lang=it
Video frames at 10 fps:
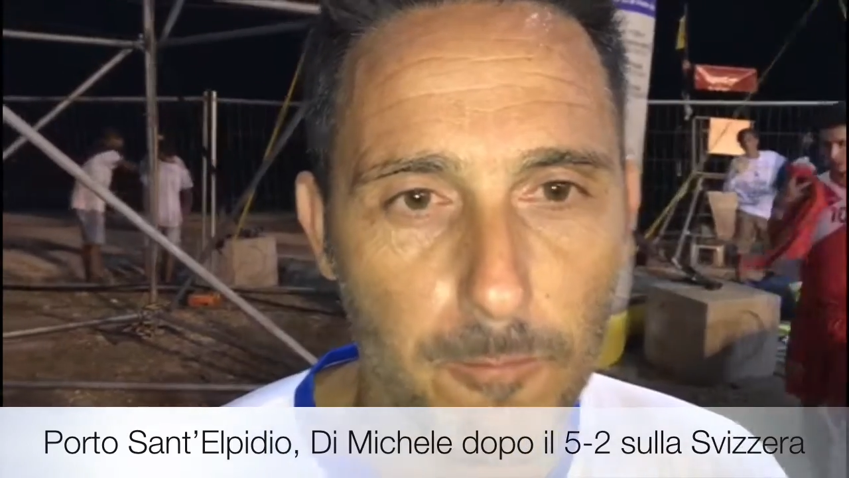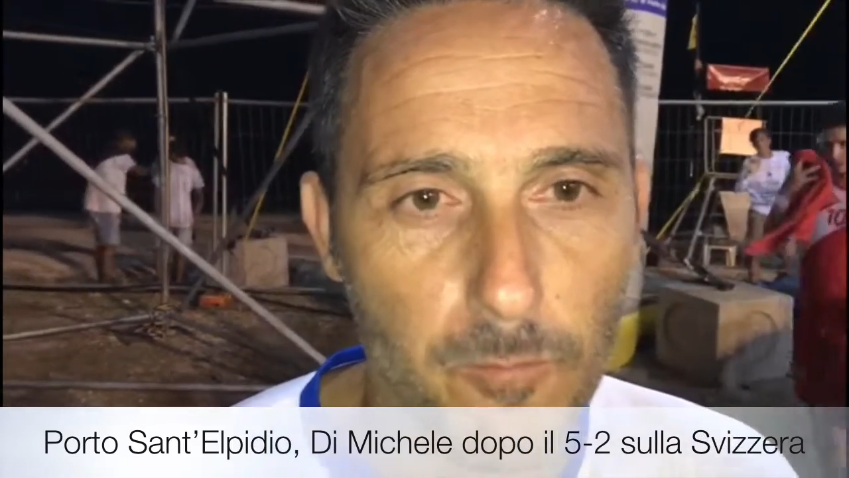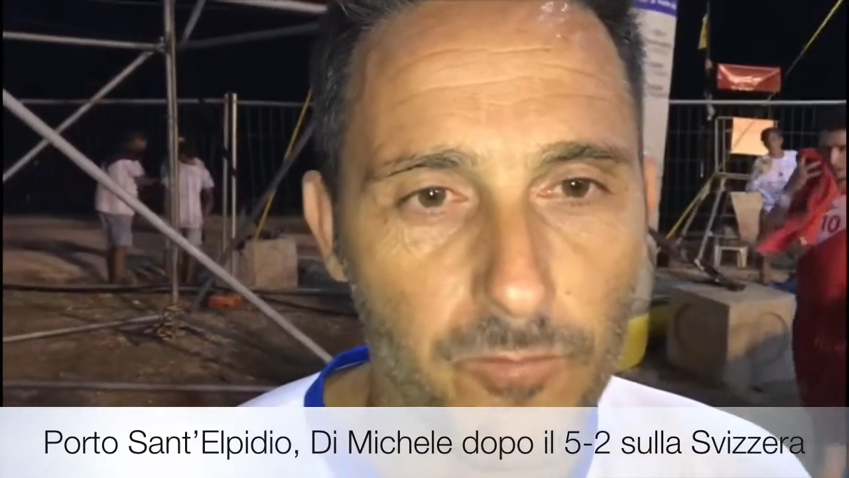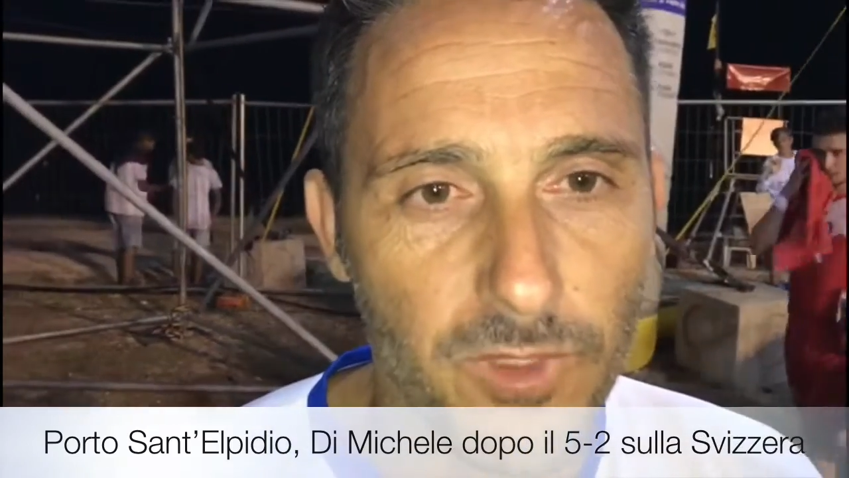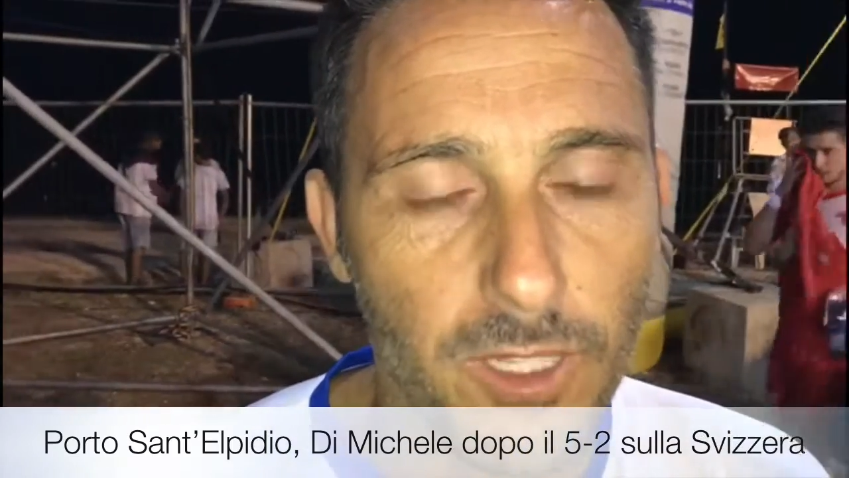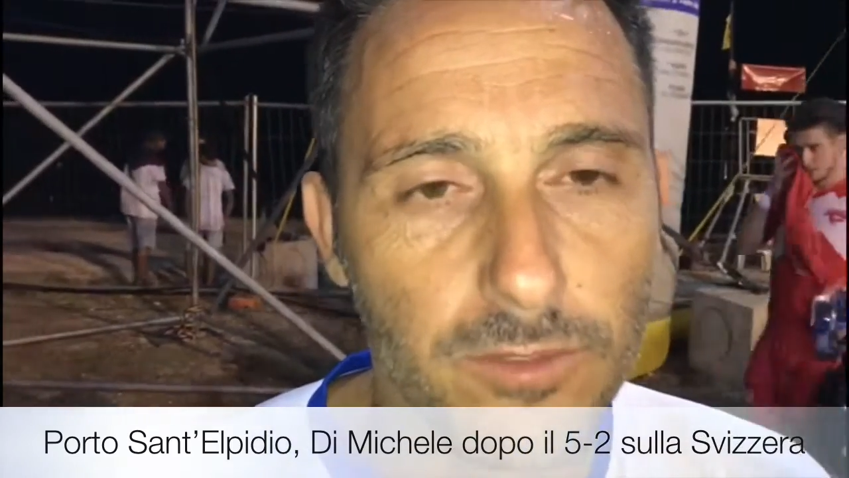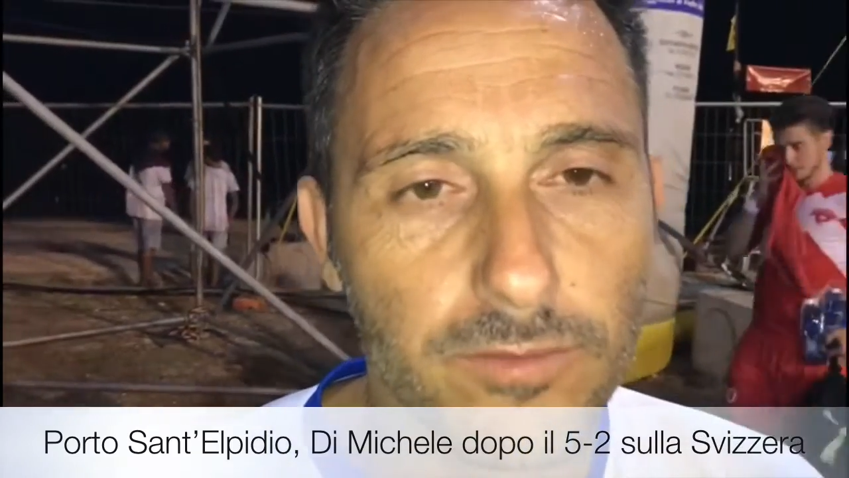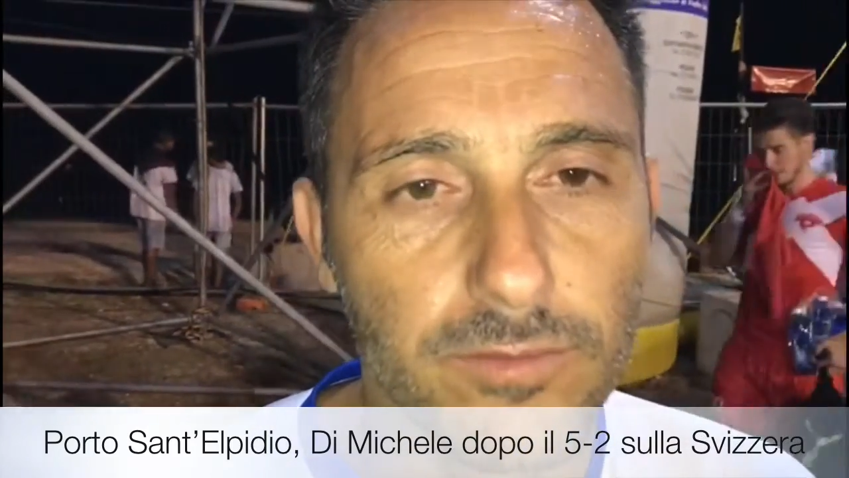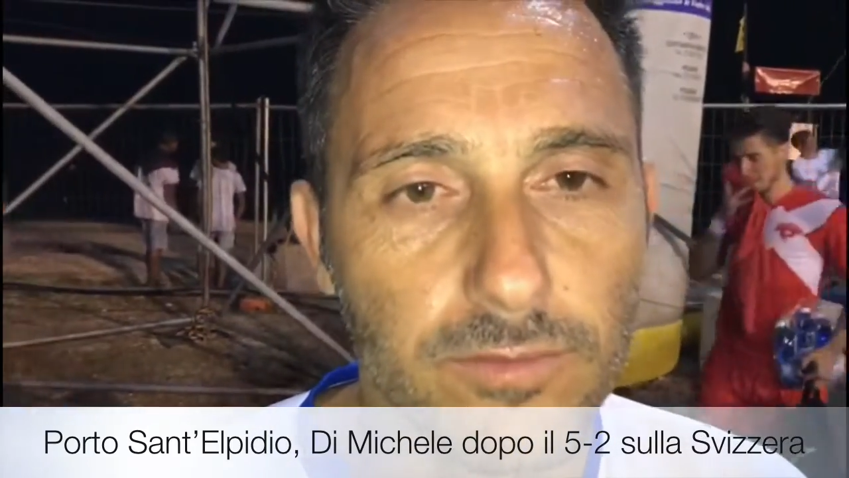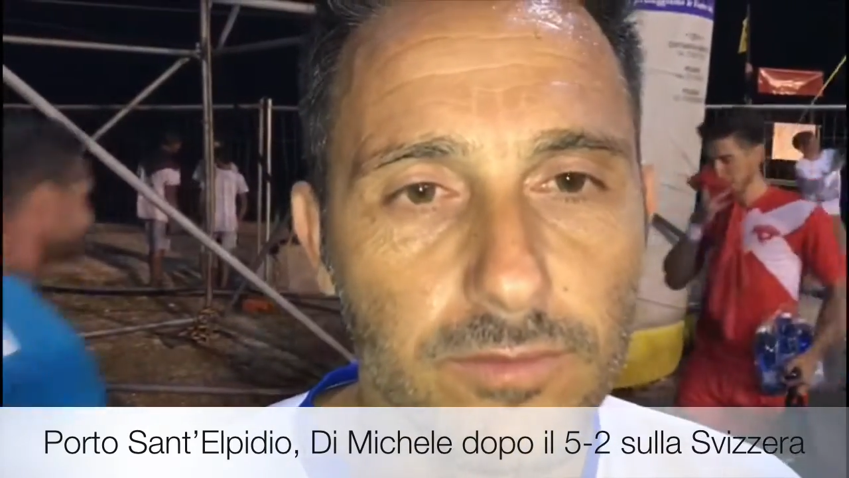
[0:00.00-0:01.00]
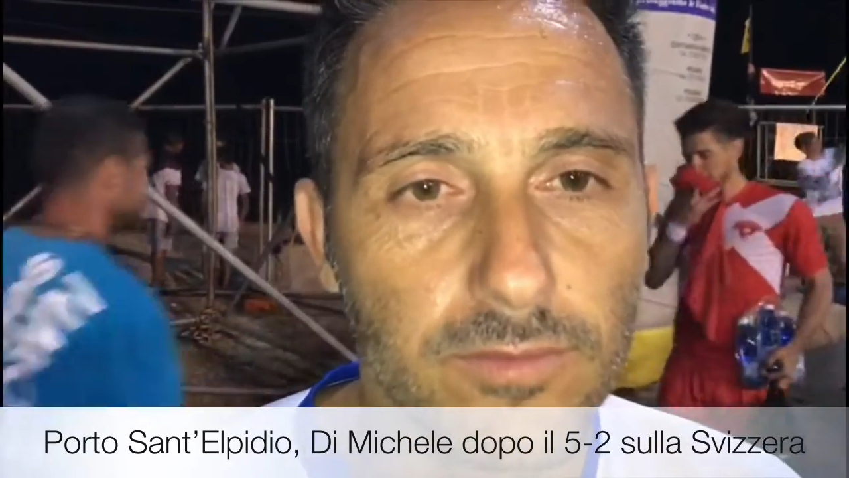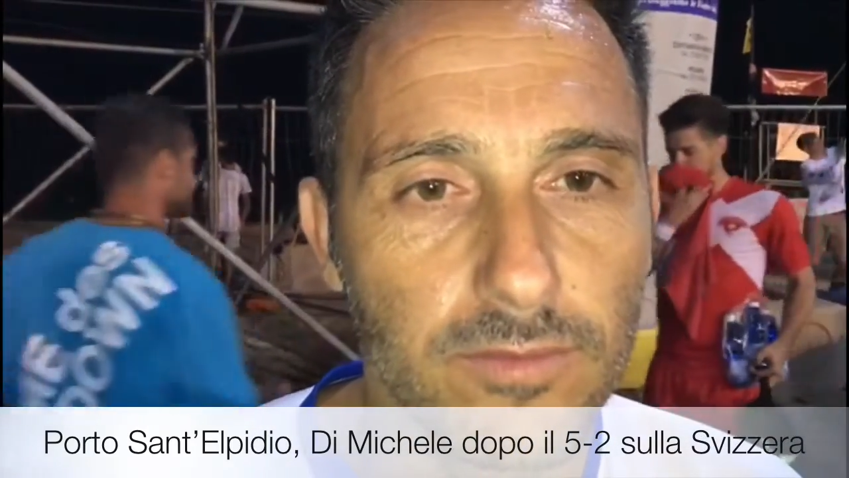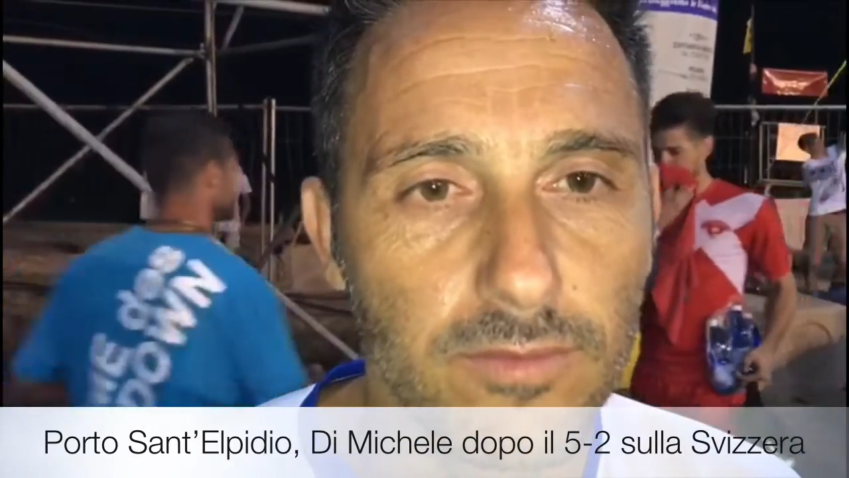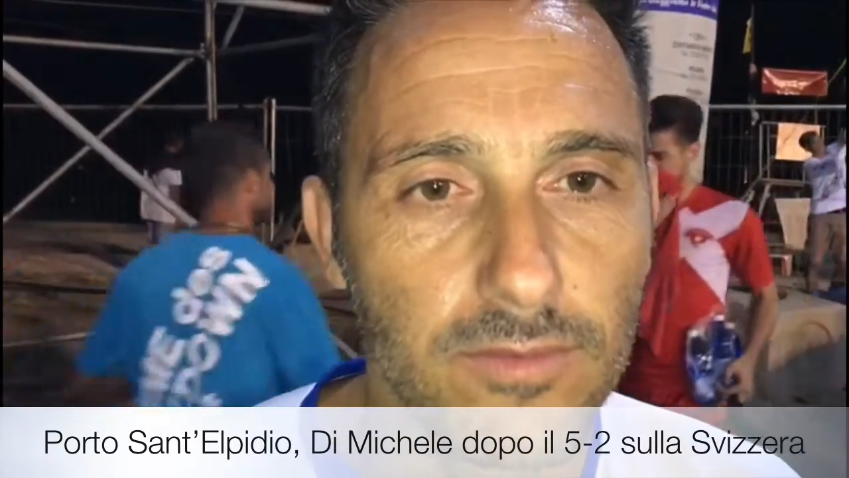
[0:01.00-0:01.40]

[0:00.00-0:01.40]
Una doppietta e